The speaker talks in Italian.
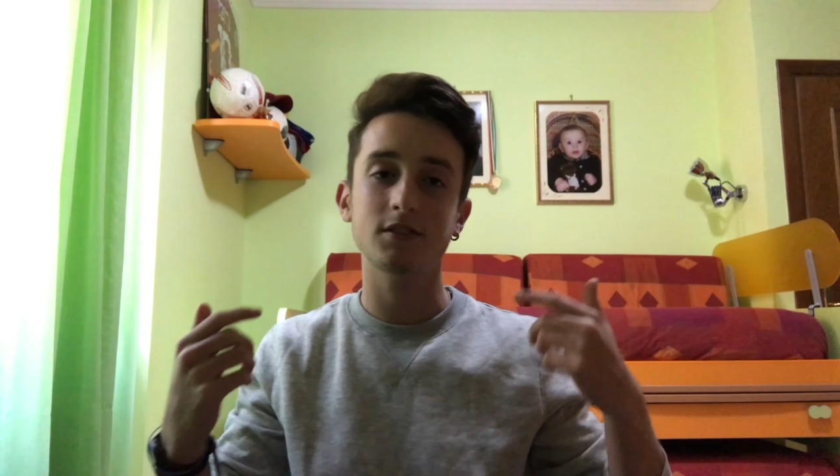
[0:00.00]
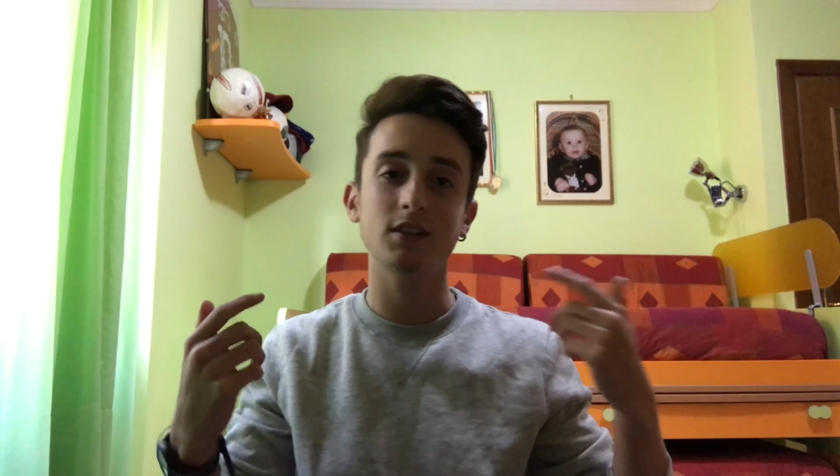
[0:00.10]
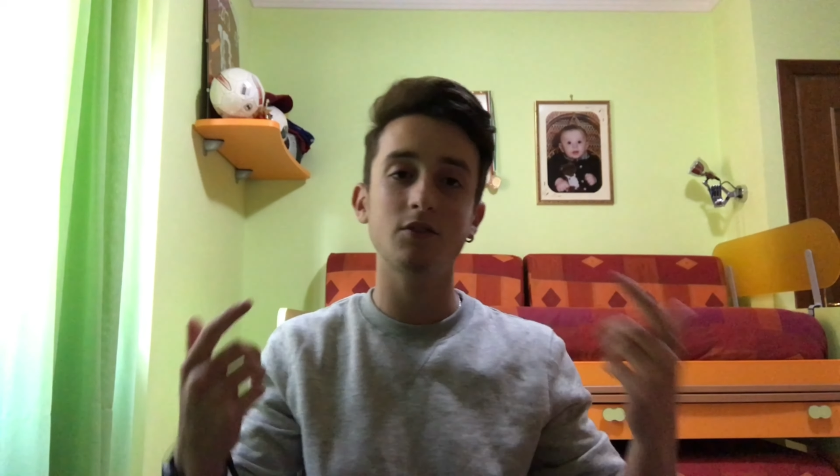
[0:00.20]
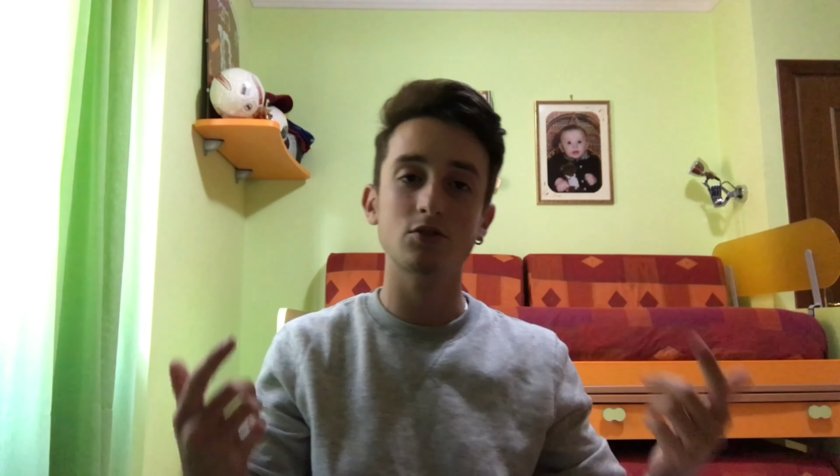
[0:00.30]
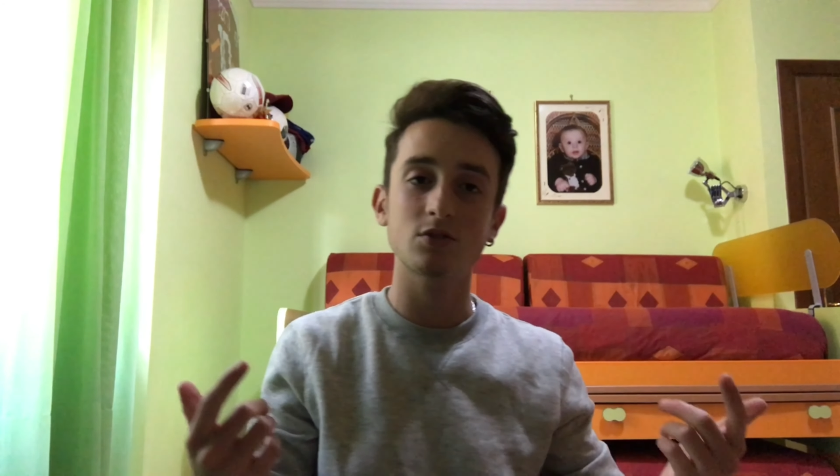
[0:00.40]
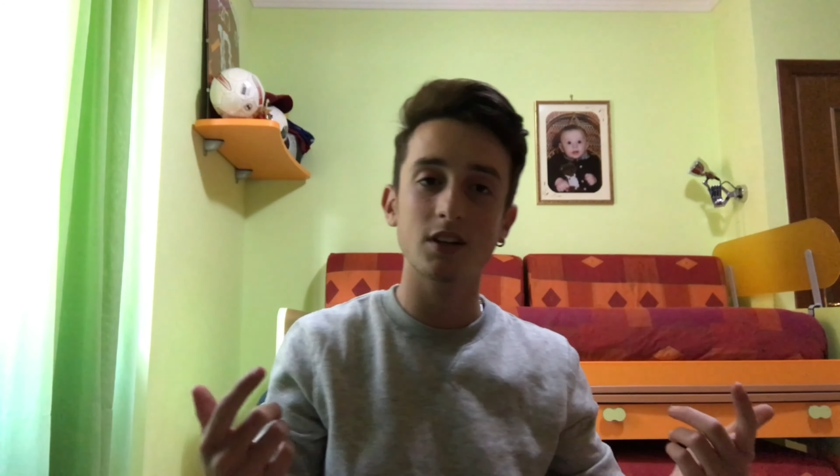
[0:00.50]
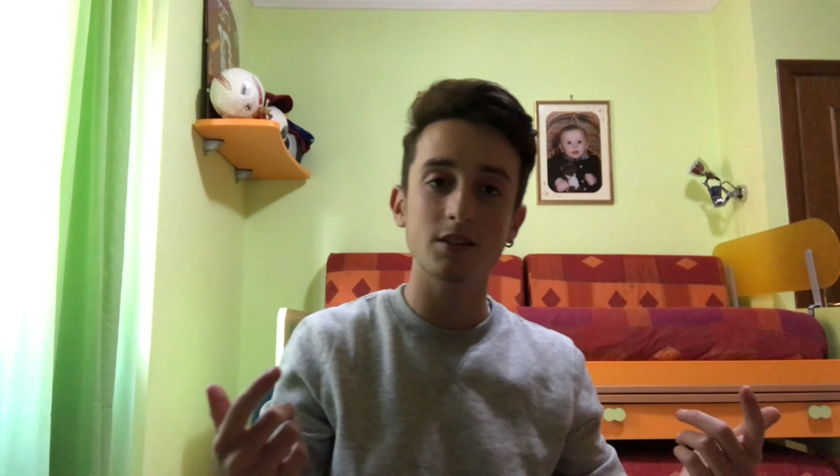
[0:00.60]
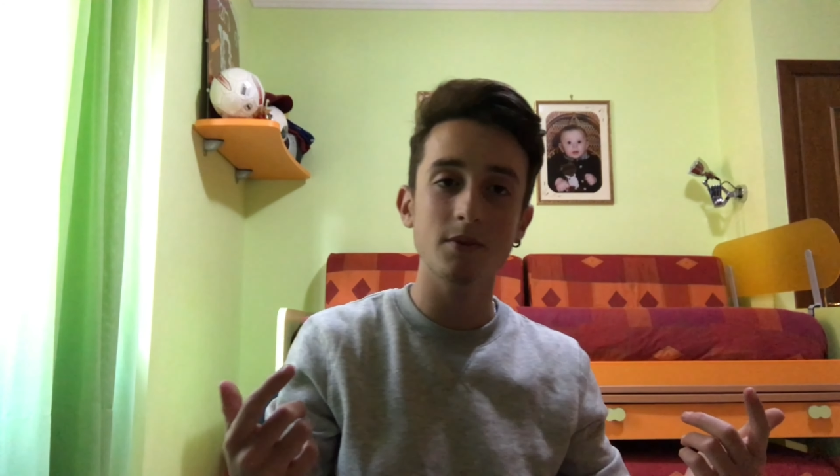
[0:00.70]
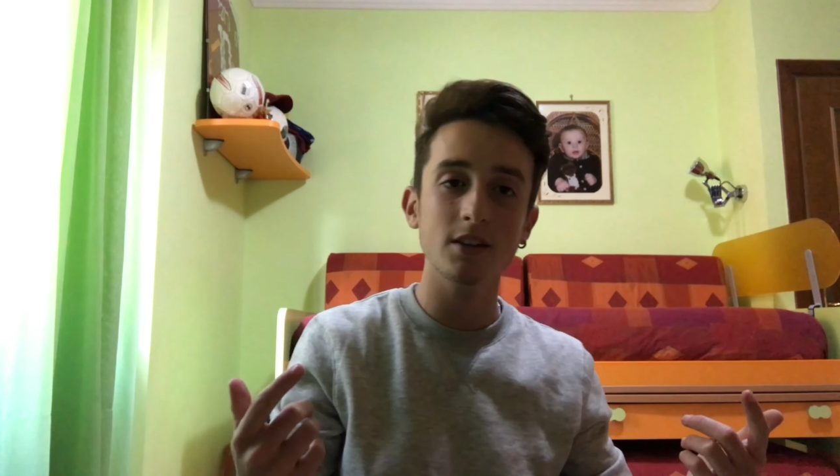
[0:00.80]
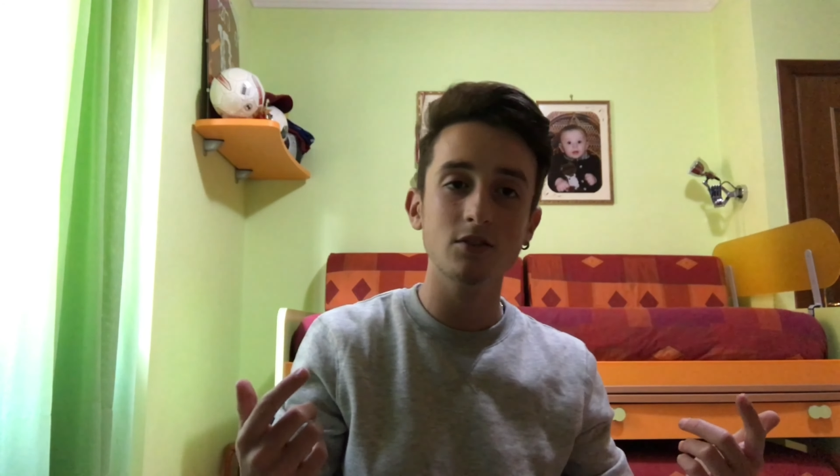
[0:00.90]
sia di vostro
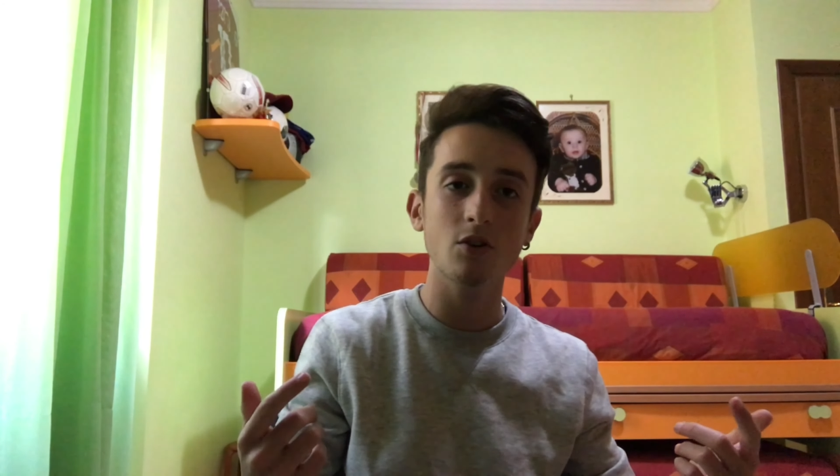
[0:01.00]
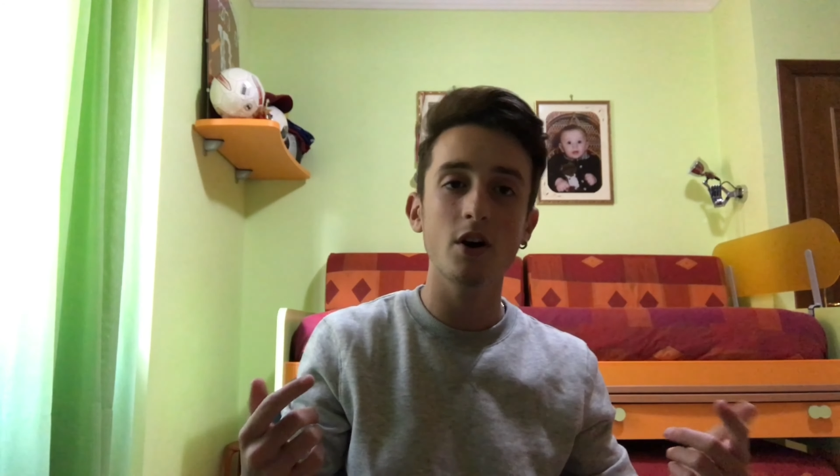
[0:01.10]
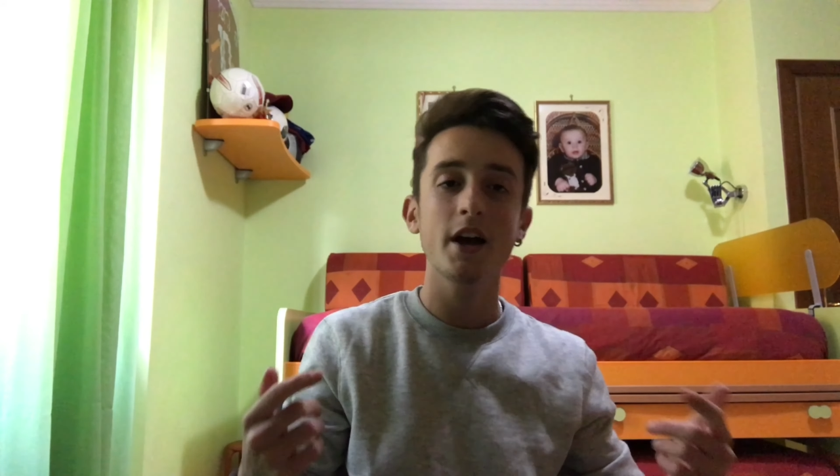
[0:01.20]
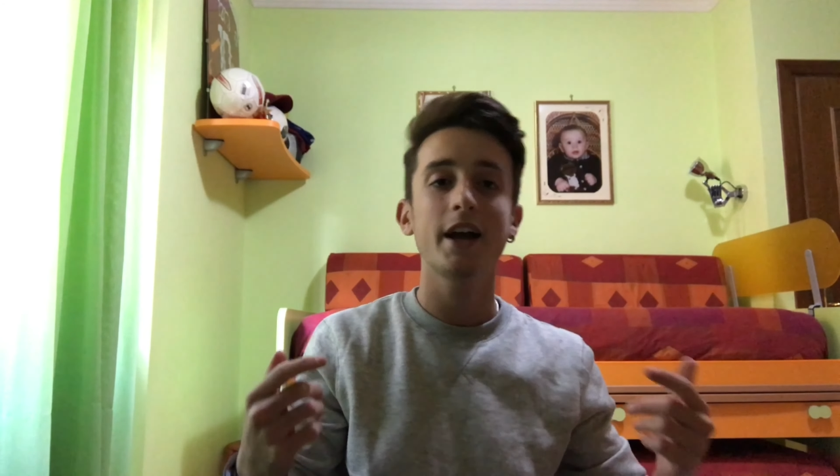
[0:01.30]
gradimento